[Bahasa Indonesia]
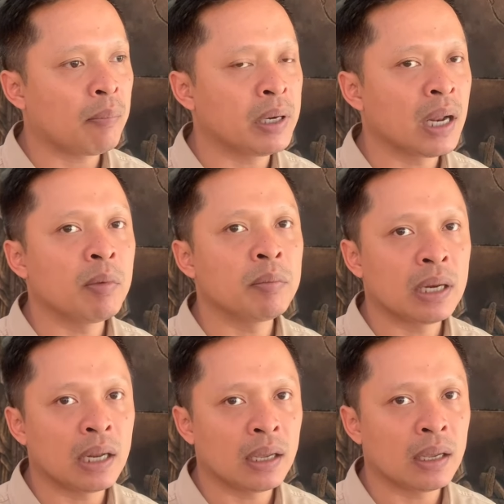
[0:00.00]
pindah
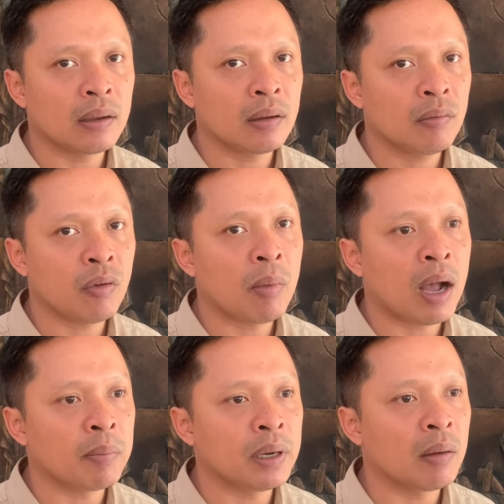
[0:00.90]
memilih form
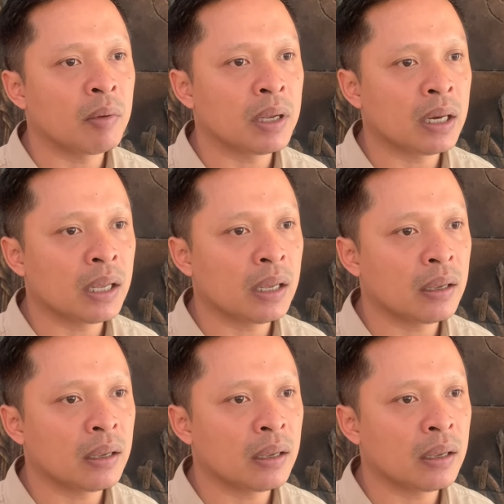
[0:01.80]
A pindah memilih.